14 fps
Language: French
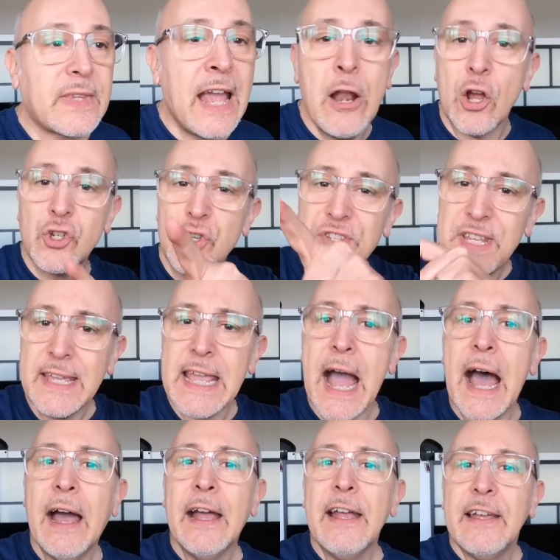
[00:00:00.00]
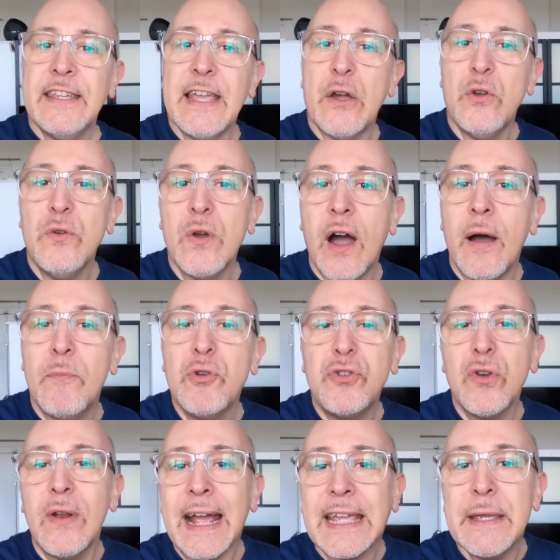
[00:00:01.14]
alors je sais qu'il y a, eu un
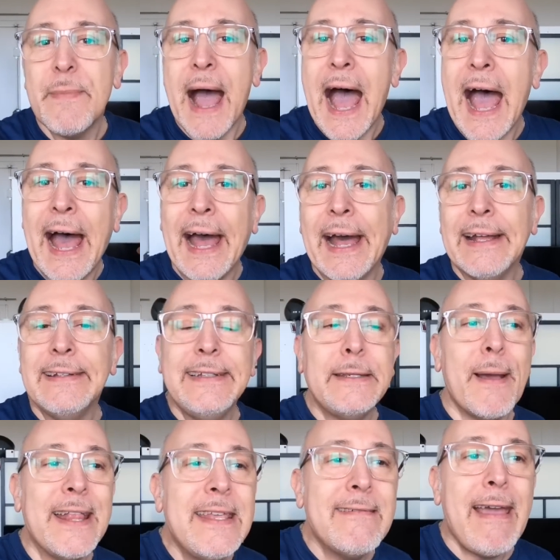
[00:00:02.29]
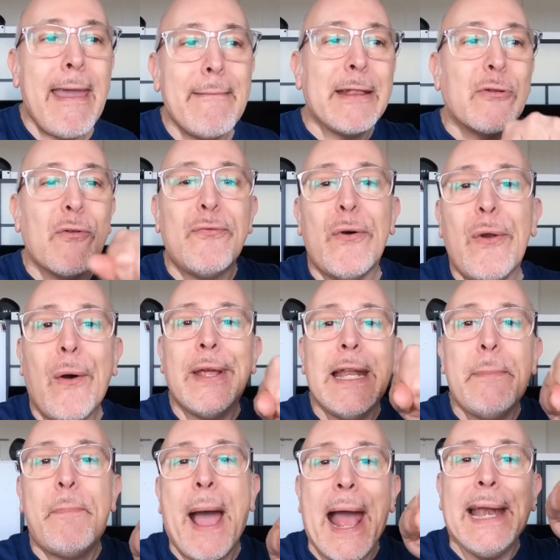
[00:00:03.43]
monsieur là qui m'a, m'a dit ouais mais ton volant il
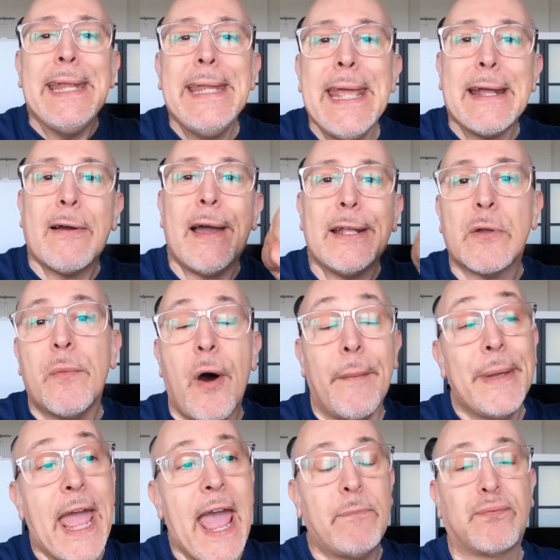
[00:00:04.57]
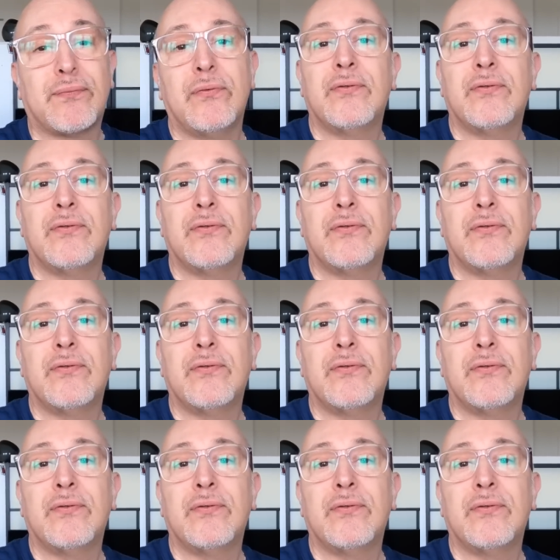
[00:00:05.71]
n'est pas aligné correctement mais